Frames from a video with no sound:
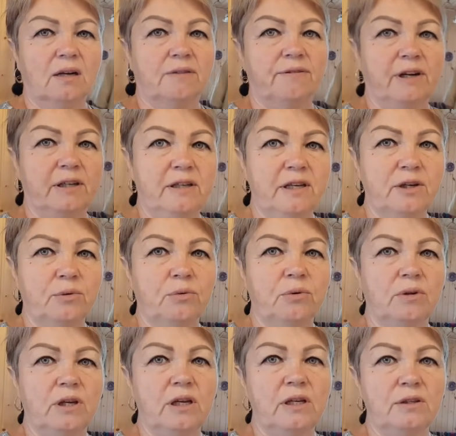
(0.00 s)

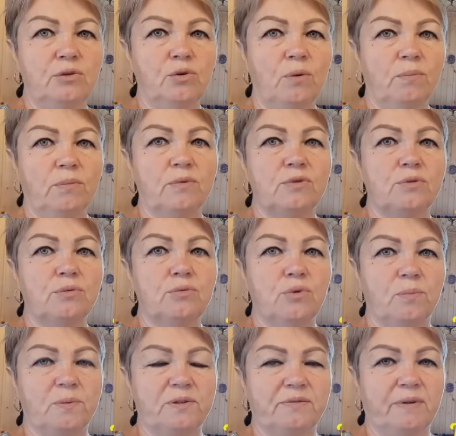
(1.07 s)
Квартиру или дом с
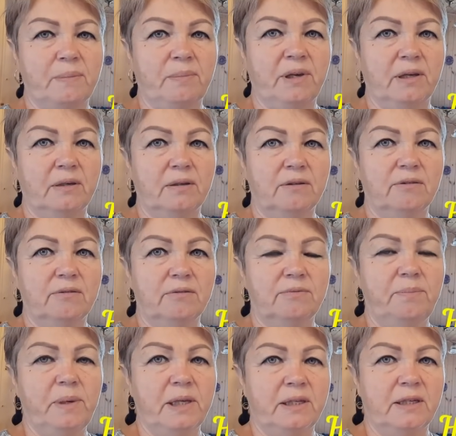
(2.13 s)
удобствами в
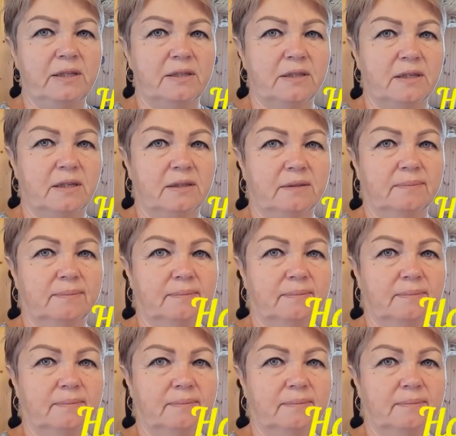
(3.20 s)
Бетлице.